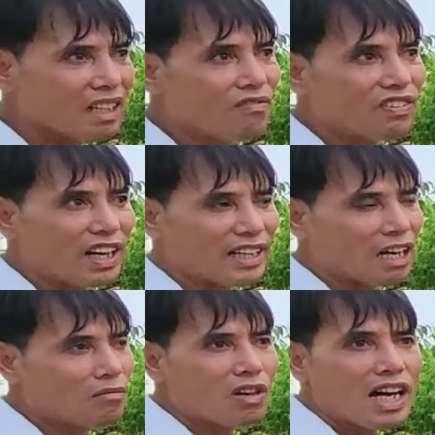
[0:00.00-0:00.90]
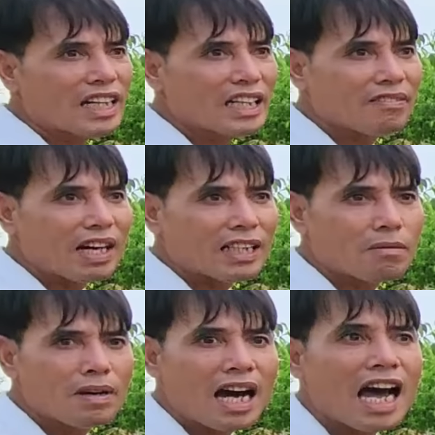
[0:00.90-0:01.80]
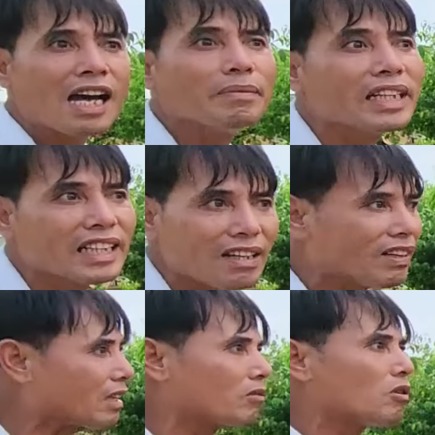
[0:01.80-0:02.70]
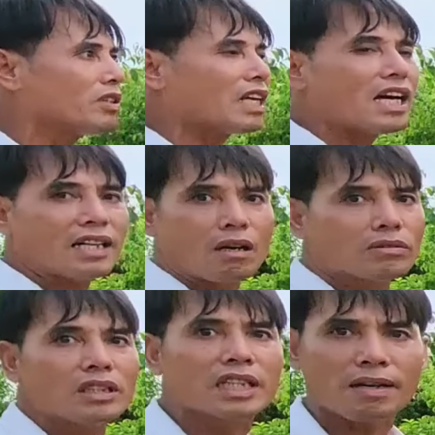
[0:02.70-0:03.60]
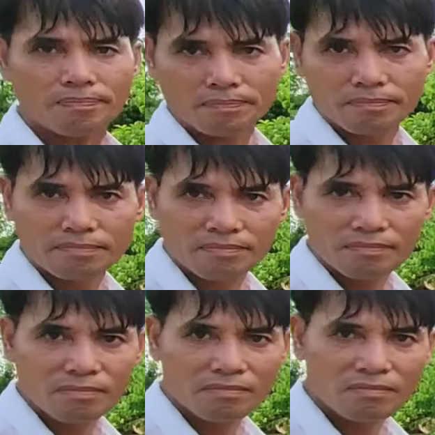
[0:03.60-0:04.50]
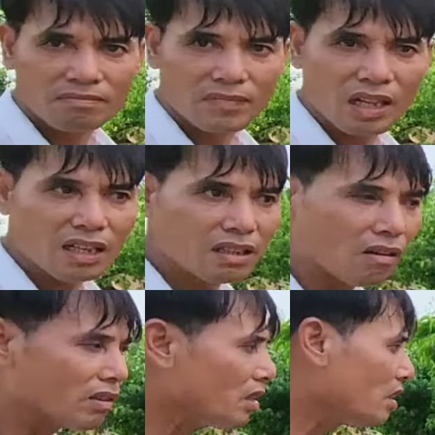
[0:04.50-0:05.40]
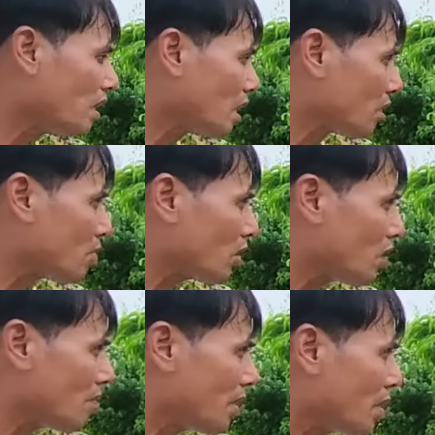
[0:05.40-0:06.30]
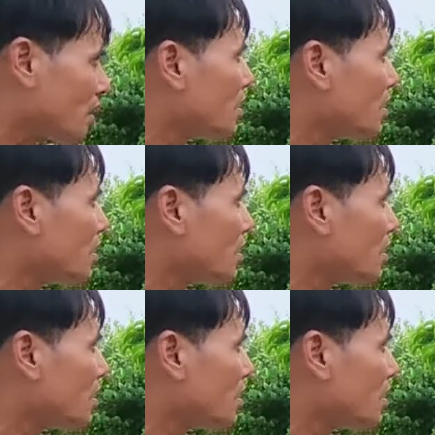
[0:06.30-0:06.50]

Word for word: không phải nhà ông có hai nghìn cây vàng đâu mà hai mươi nghìn cây vàng cũng nuôi ra đầu tư tiếp. và, vâng. Đấy nói như thế để cho mọi người biết.